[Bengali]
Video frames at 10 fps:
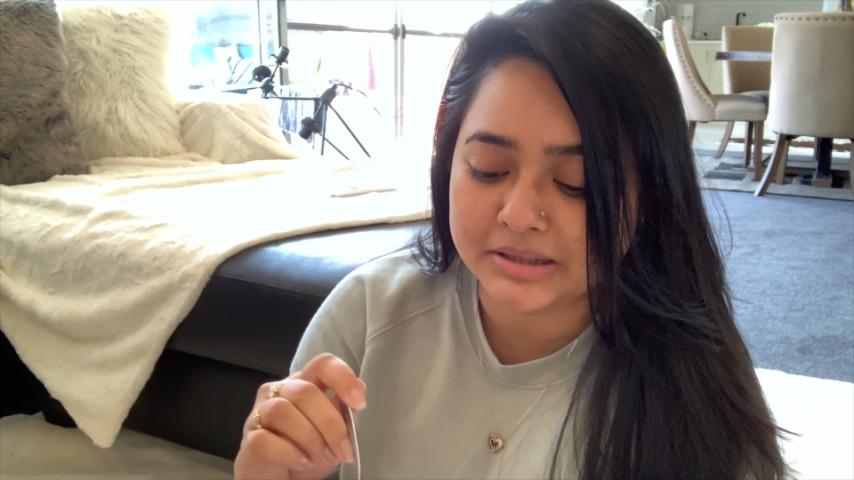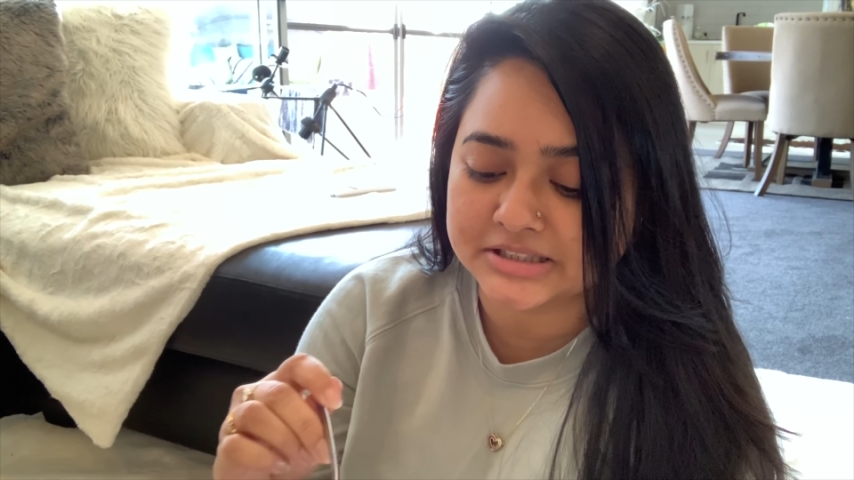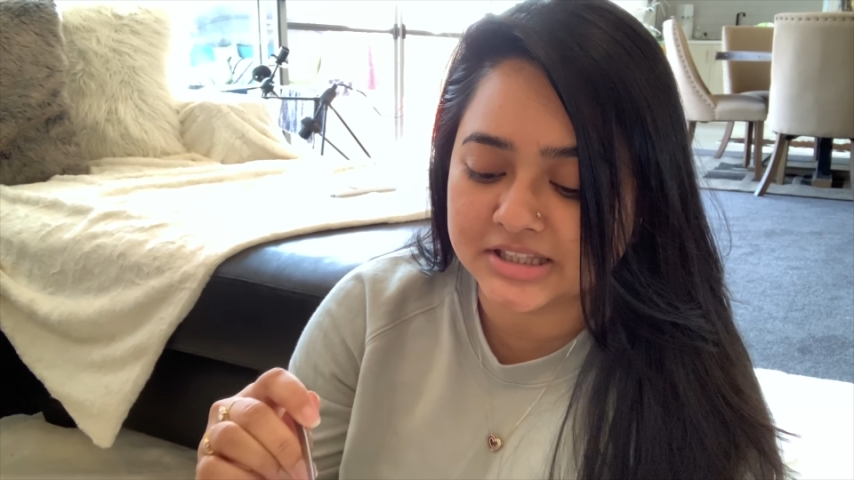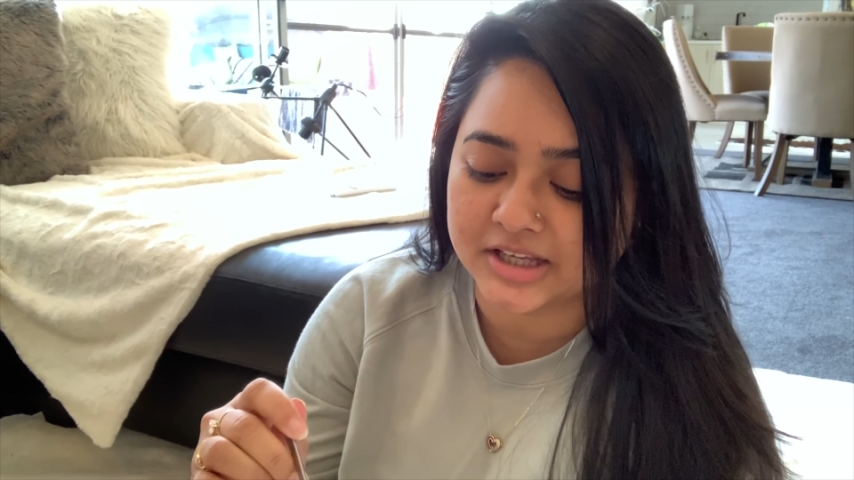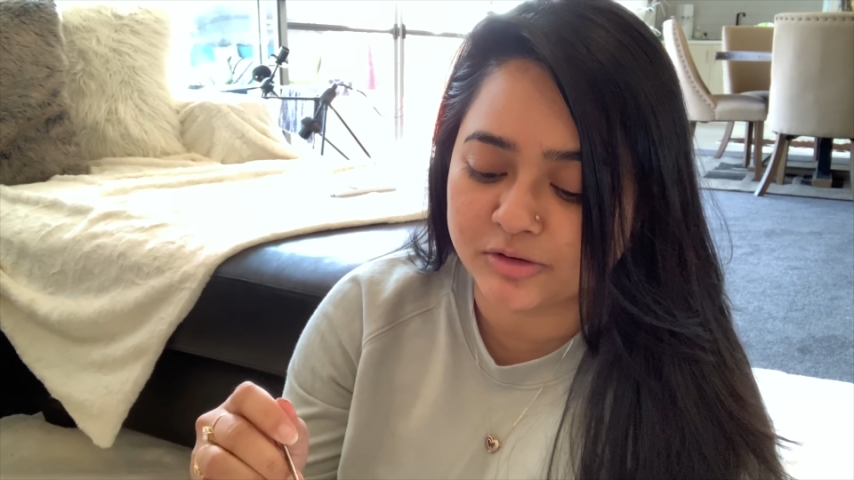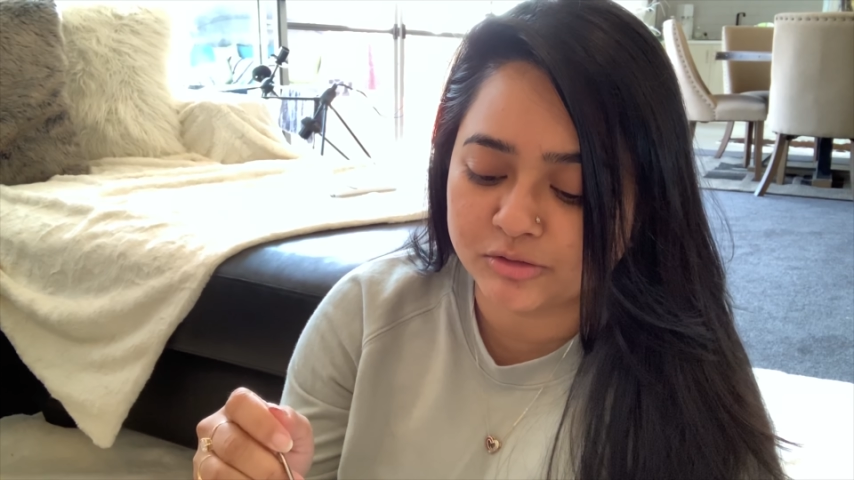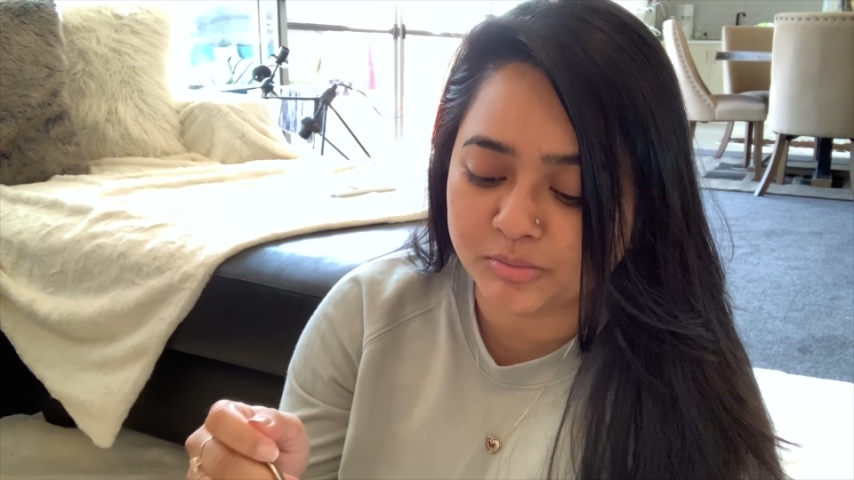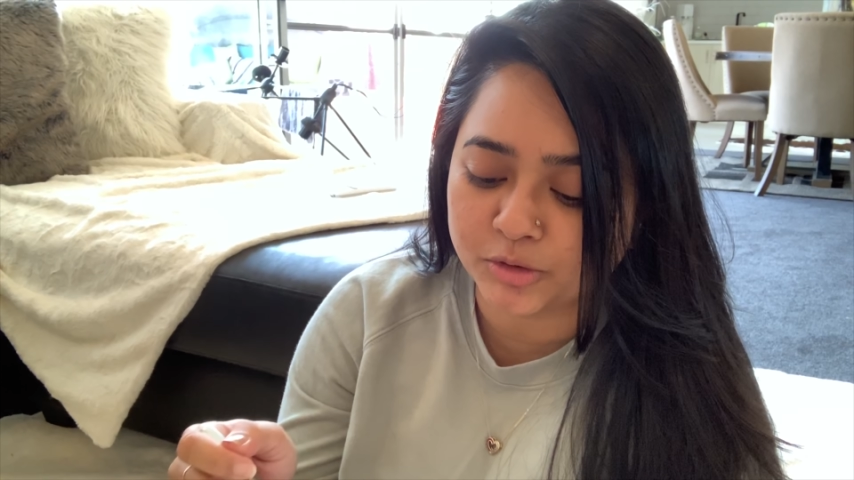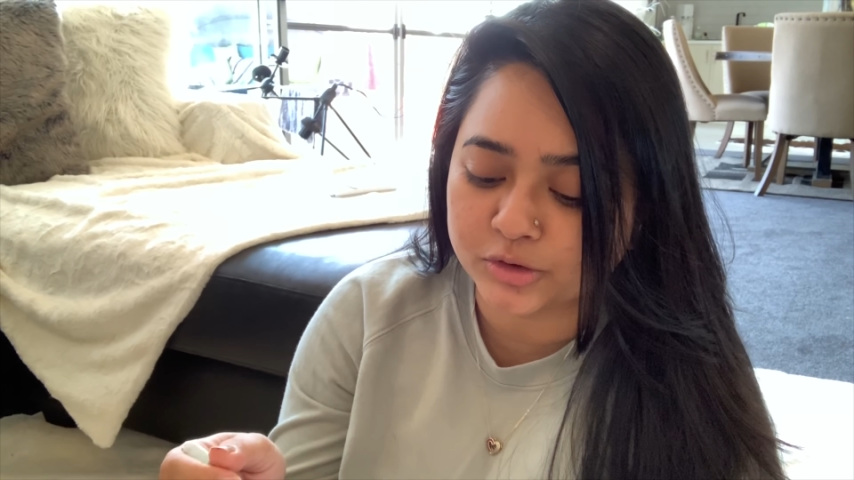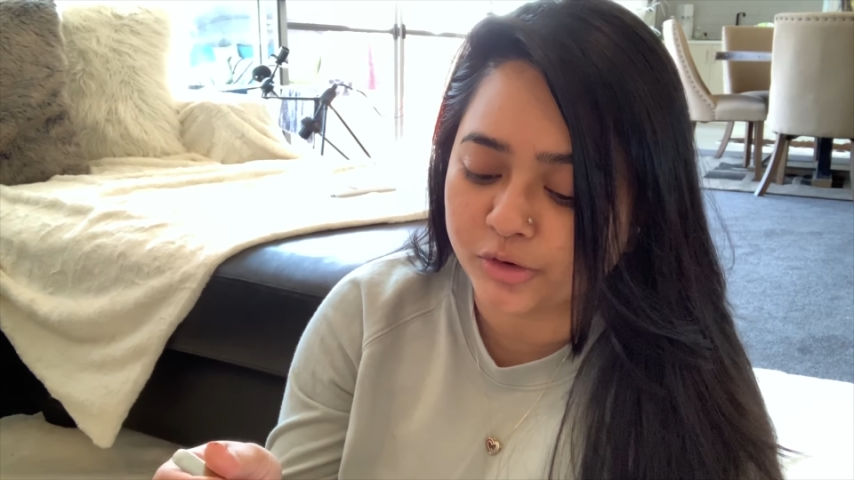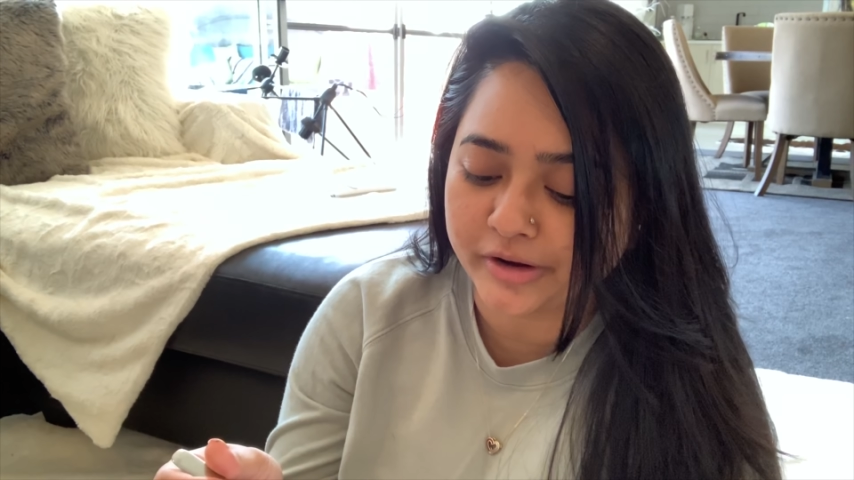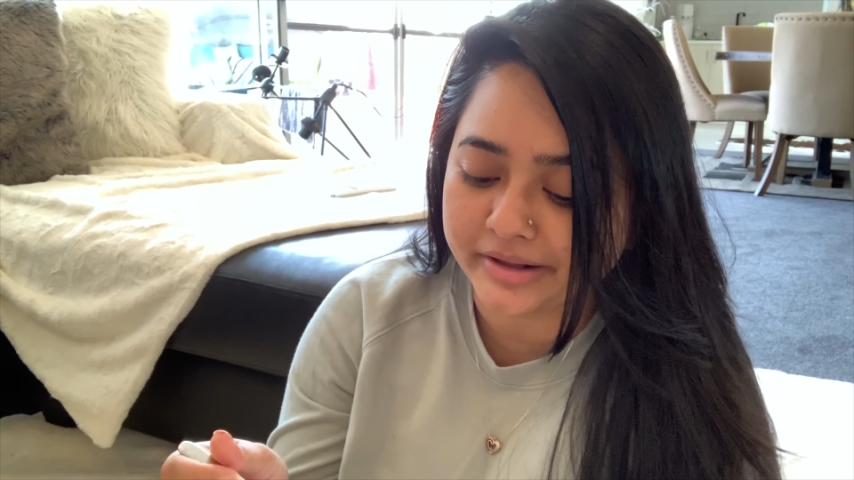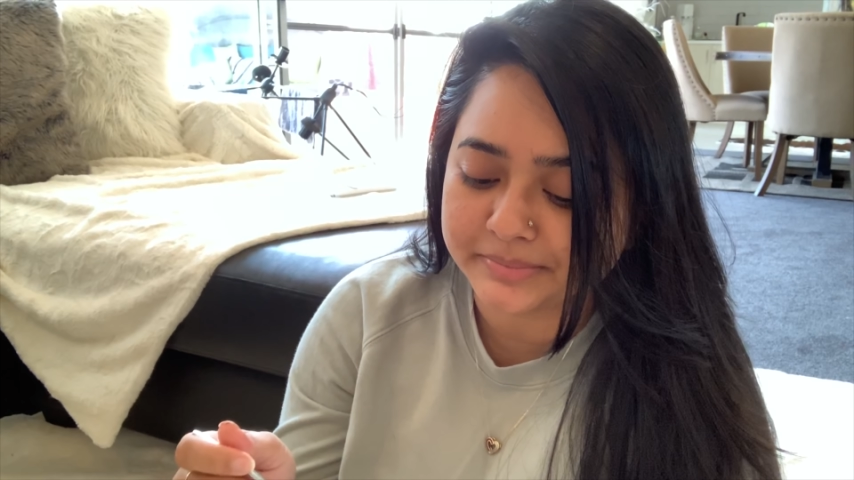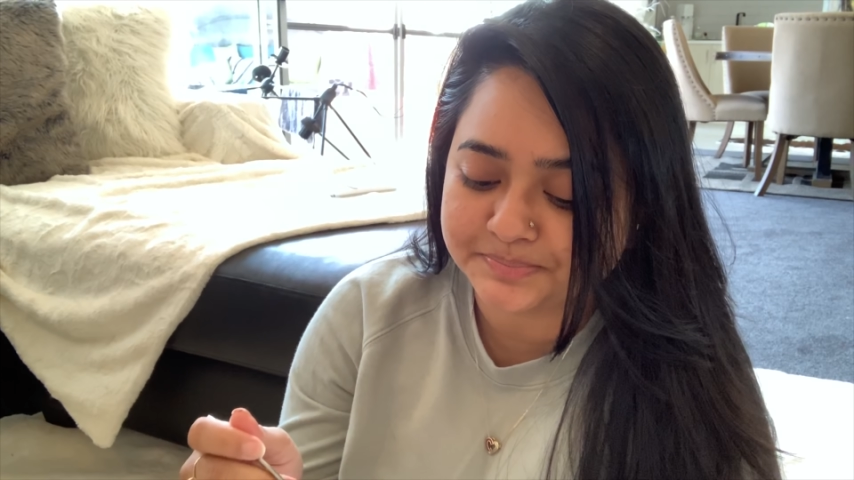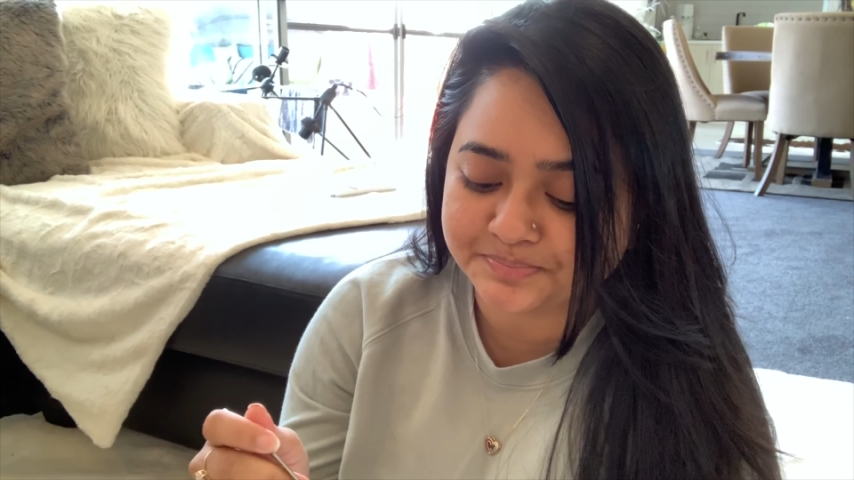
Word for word: ভাজিতে এরকম গন্ধ হয় না